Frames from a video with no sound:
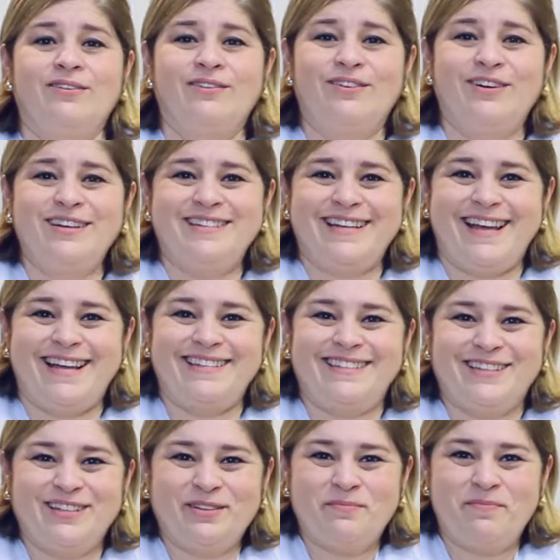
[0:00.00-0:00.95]
Oi,
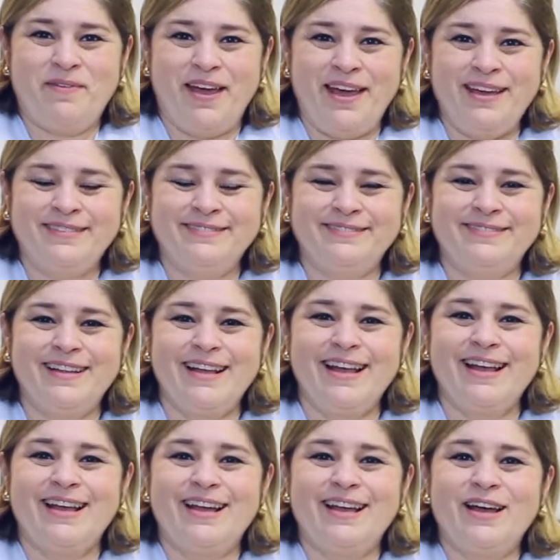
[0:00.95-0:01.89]
gente, tudo bem?
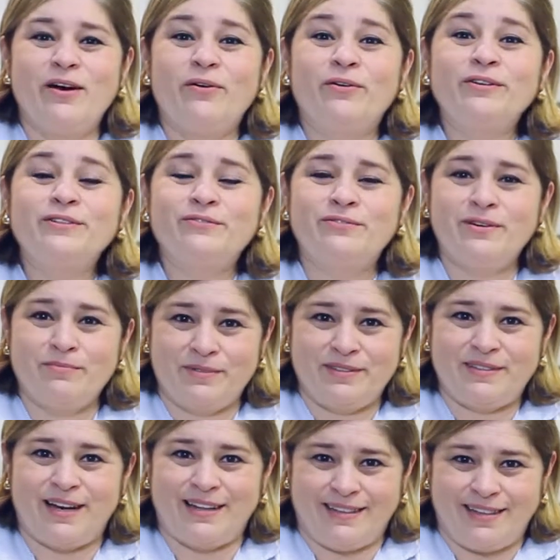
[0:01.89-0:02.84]
Hoje vamos
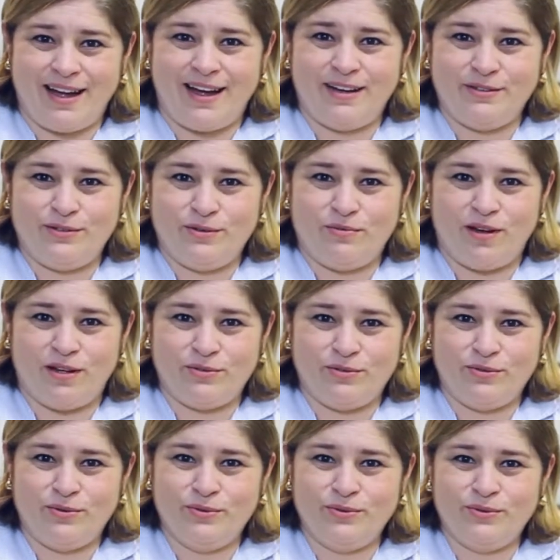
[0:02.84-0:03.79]
tratar de um
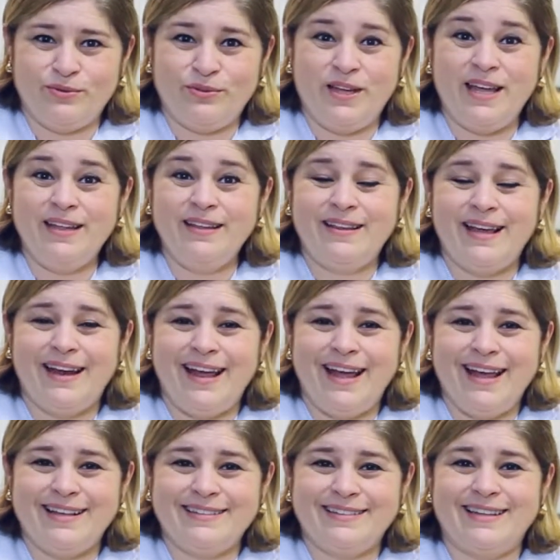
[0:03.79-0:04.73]
assunto que
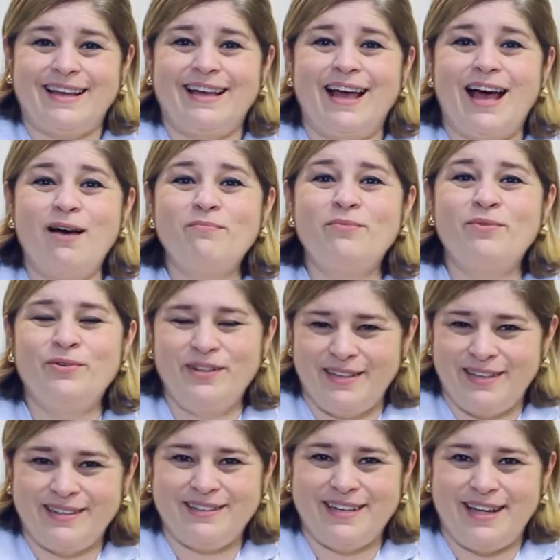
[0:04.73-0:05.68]
interessa a
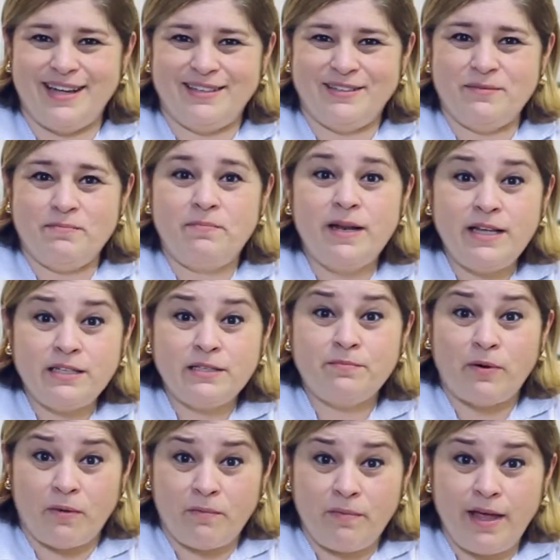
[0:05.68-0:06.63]
muita gente,
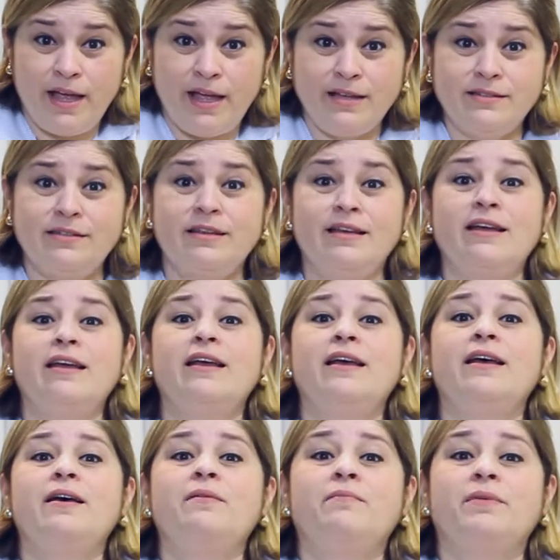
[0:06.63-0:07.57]
principalmente
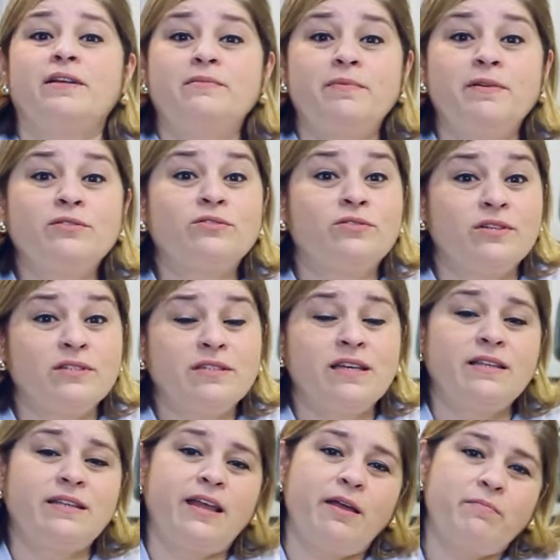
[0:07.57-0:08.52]
para as pessoas
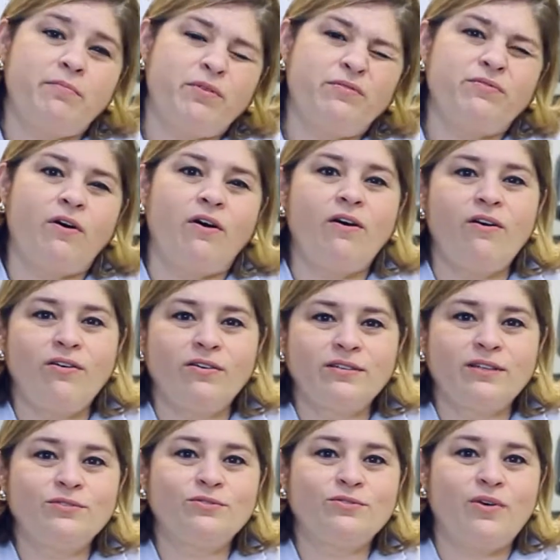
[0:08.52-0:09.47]
que têm por
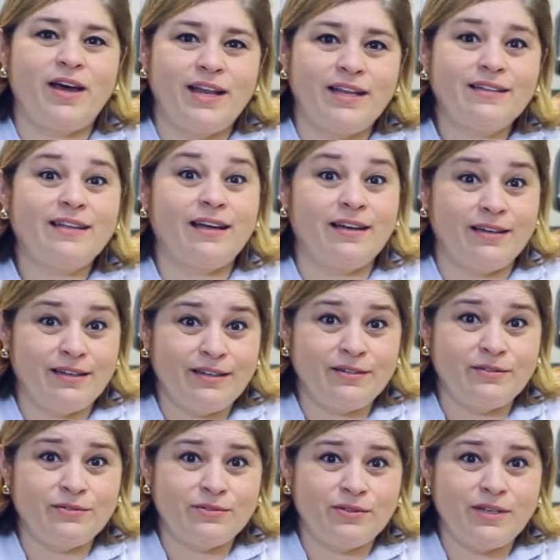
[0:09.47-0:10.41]
volta dos 40
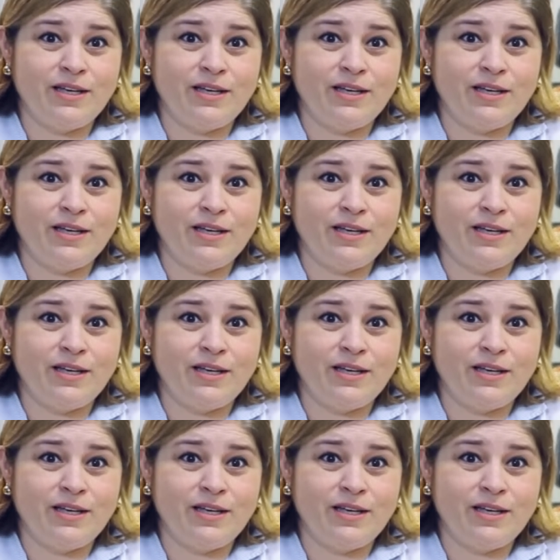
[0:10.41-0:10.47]
anos